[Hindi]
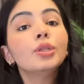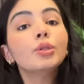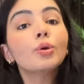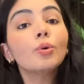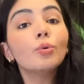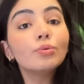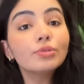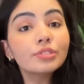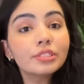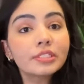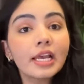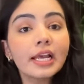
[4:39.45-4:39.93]

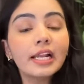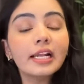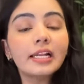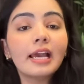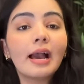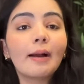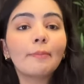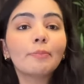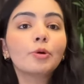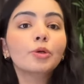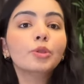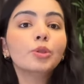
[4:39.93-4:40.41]
तो उसके
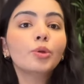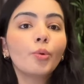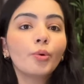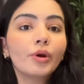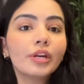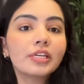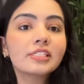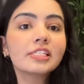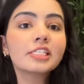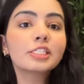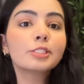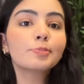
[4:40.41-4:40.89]
लिए आपको
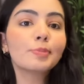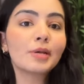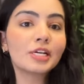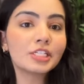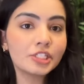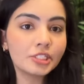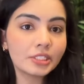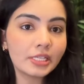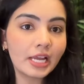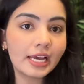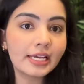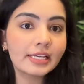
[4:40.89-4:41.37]
थोड़े से
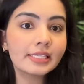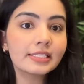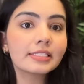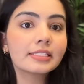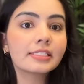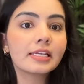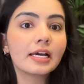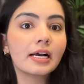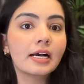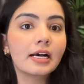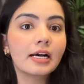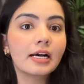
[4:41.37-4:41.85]

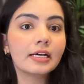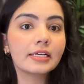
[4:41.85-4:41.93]
स्पेशलाइज्ड